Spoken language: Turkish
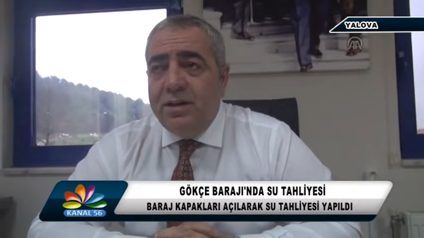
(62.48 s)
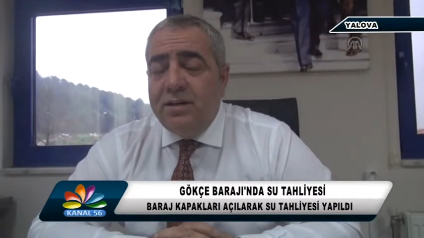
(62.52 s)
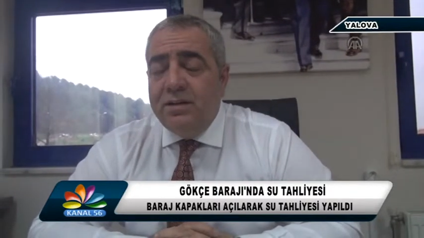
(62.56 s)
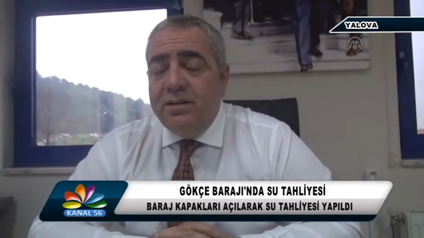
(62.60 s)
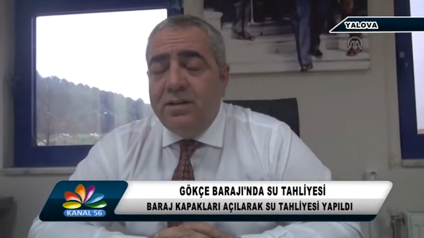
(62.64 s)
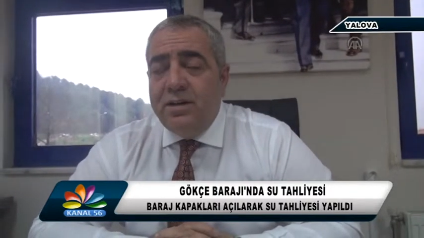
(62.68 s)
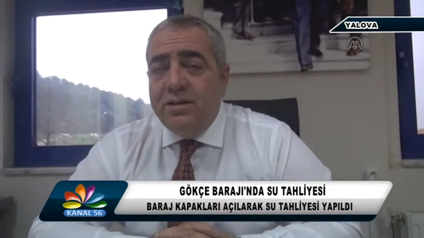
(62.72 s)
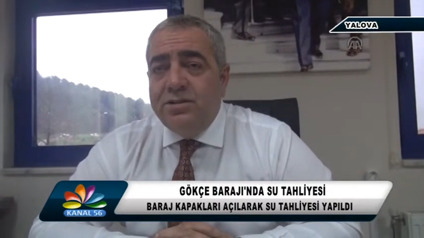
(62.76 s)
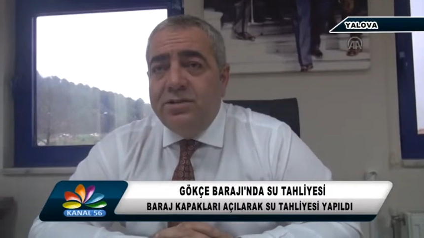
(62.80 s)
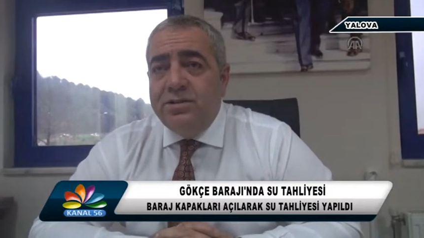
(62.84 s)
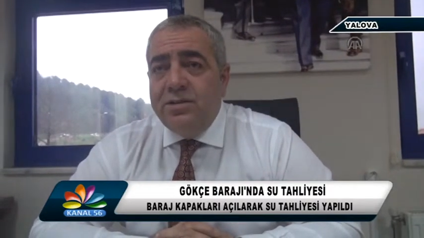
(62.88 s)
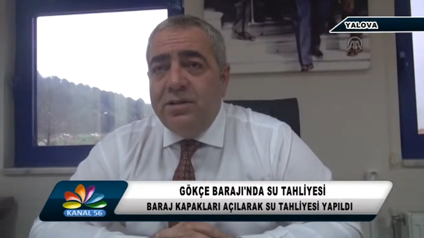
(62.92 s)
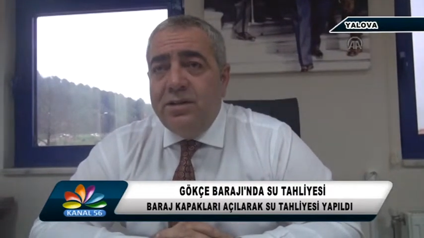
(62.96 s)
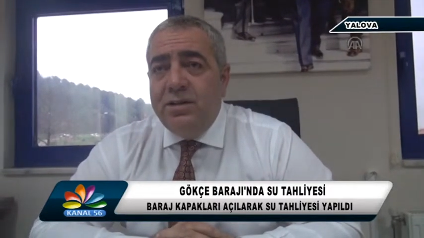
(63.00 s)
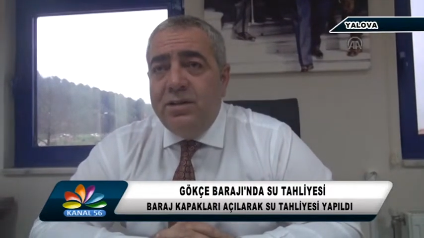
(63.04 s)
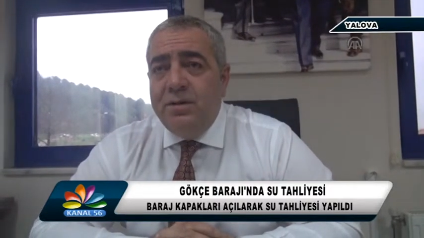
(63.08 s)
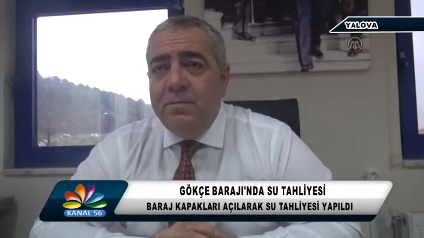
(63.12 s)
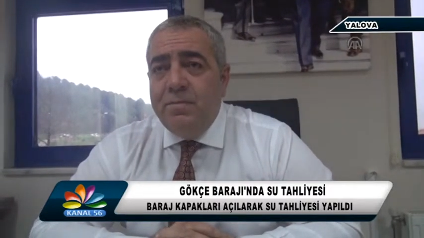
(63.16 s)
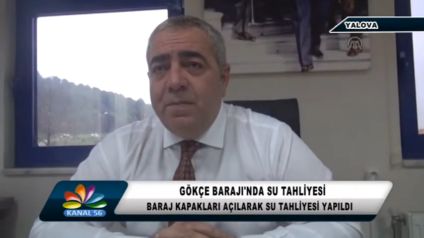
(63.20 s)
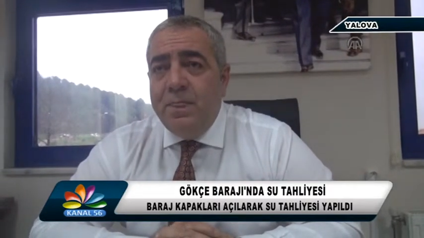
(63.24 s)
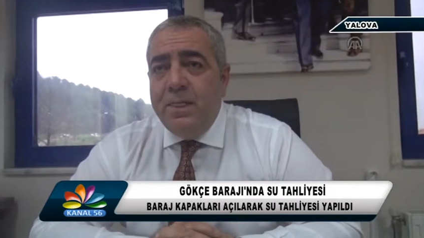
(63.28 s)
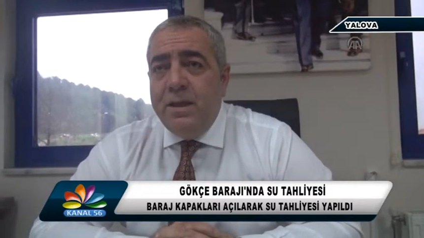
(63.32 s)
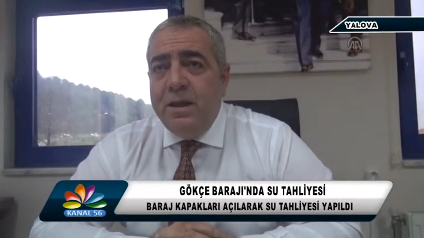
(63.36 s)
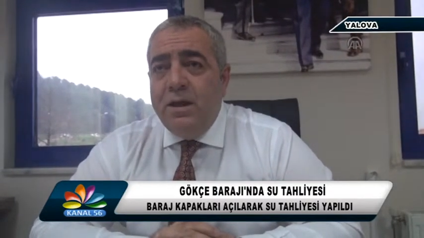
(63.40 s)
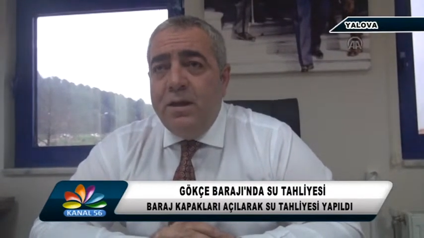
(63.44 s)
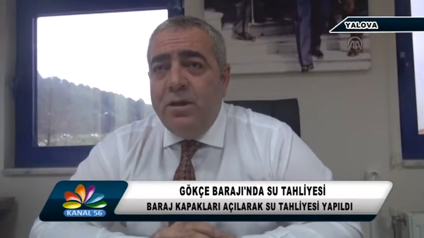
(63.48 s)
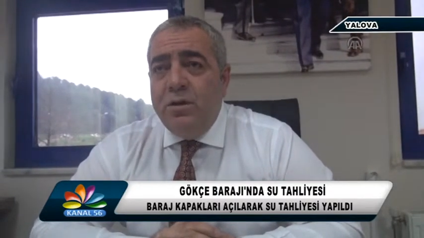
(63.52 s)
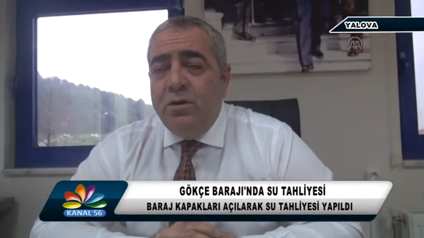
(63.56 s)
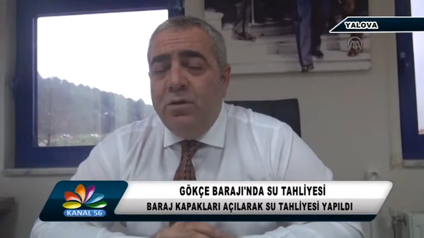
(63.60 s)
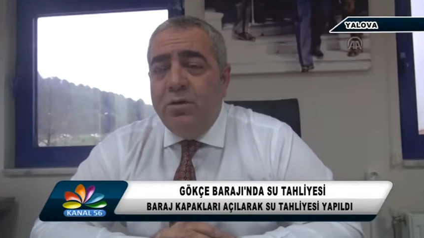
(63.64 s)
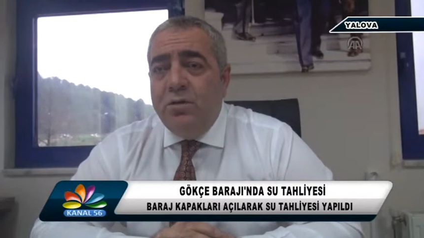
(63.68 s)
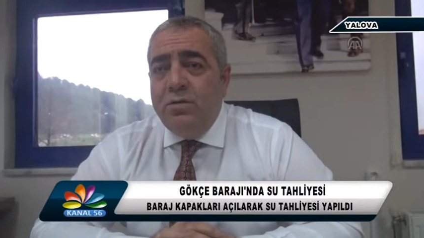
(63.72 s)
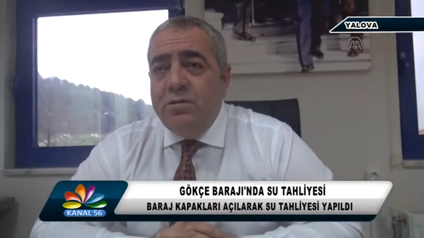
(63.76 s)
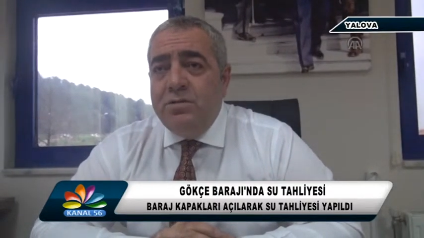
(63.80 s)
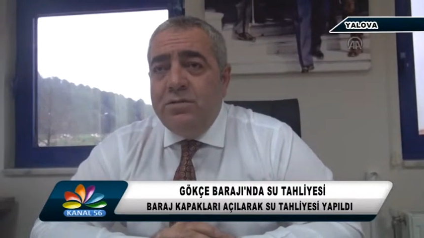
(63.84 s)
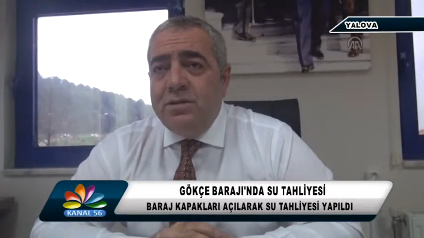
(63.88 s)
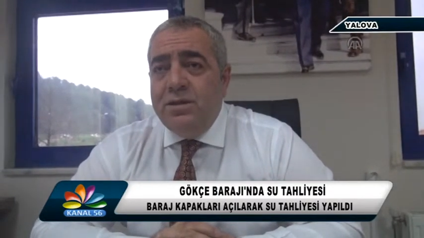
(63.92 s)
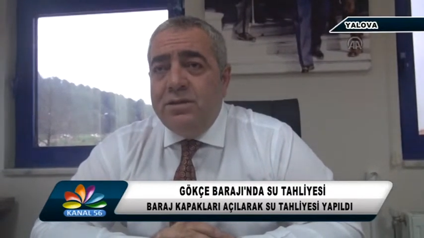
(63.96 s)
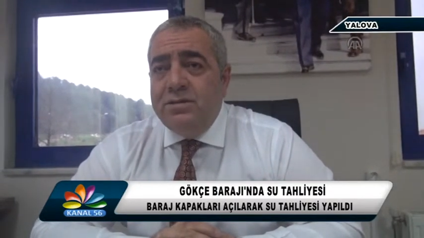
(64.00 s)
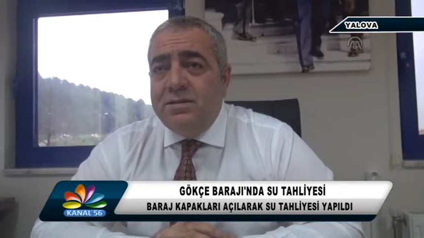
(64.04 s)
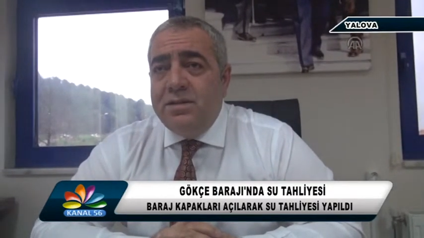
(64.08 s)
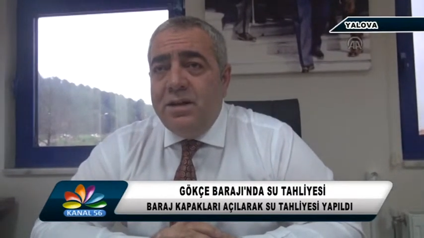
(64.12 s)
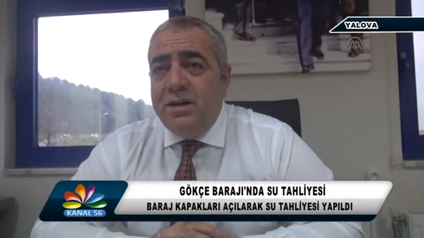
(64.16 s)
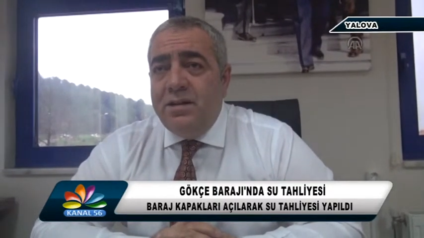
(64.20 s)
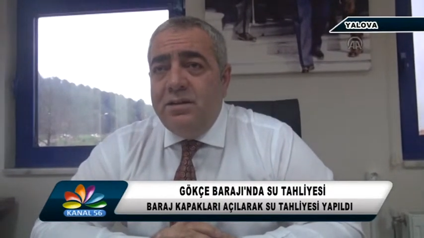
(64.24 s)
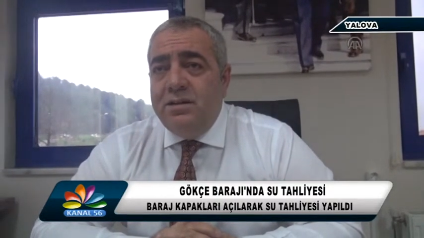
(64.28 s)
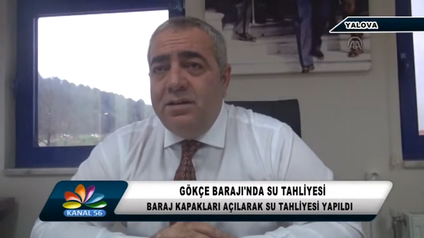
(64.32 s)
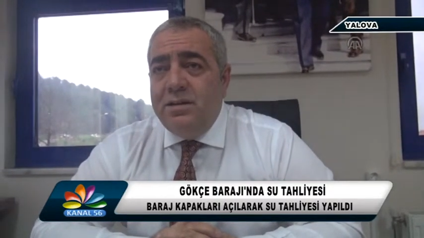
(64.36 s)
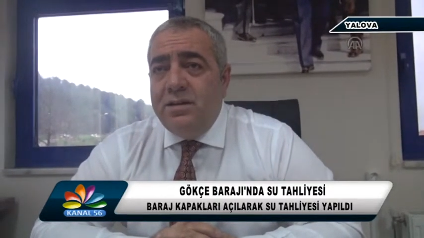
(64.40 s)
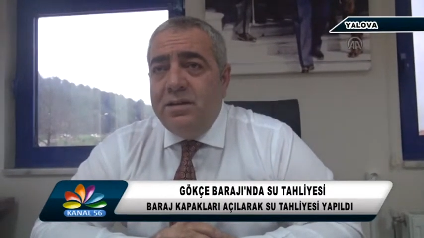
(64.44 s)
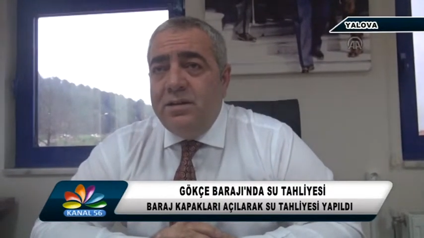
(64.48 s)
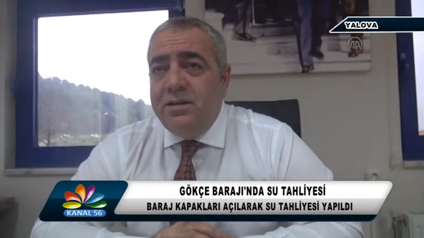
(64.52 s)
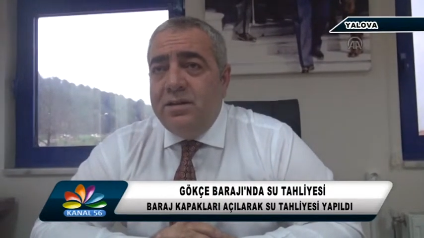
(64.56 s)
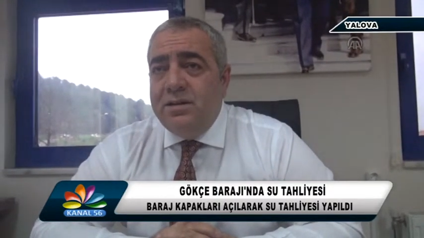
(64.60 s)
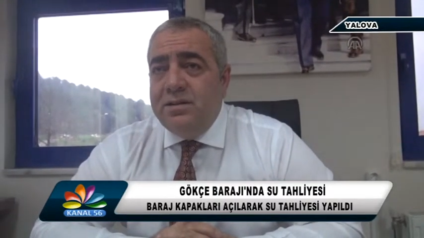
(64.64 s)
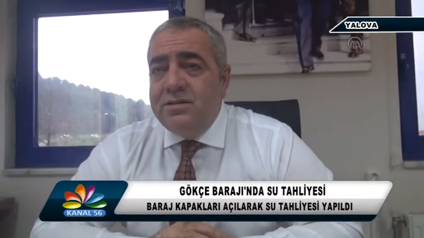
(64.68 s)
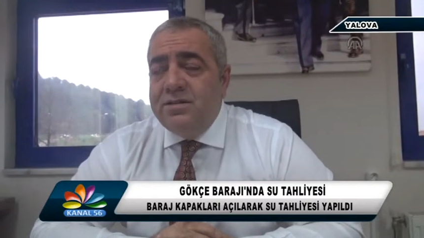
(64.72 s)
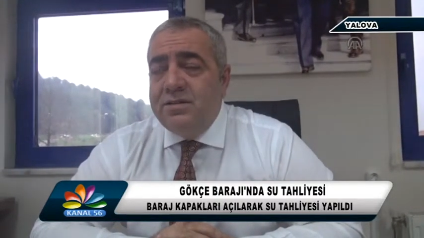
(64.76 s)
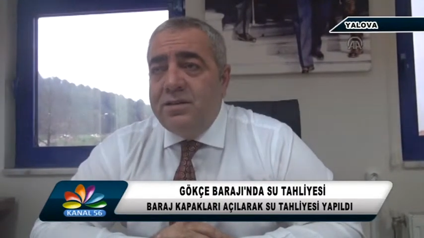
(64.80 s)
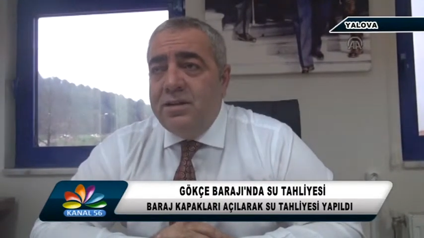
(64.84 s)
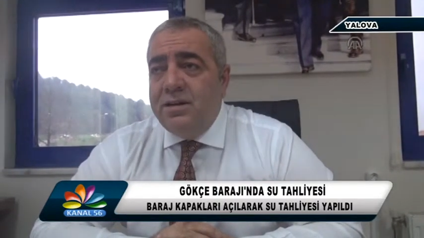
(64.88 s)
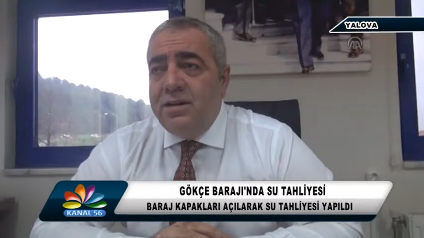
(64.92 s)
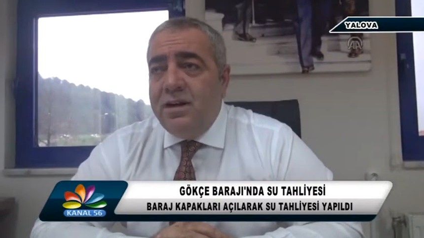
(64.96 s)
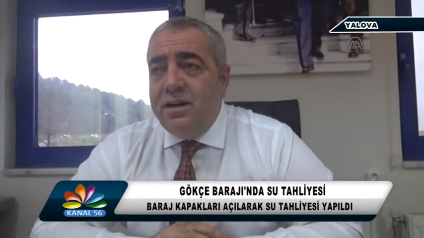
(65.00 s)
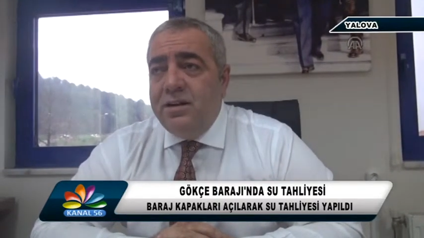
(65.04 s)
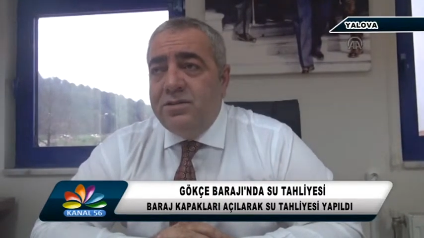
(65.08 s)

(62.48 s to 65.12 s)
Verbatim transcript: yaklaştık. O yüzden sel tehlikesine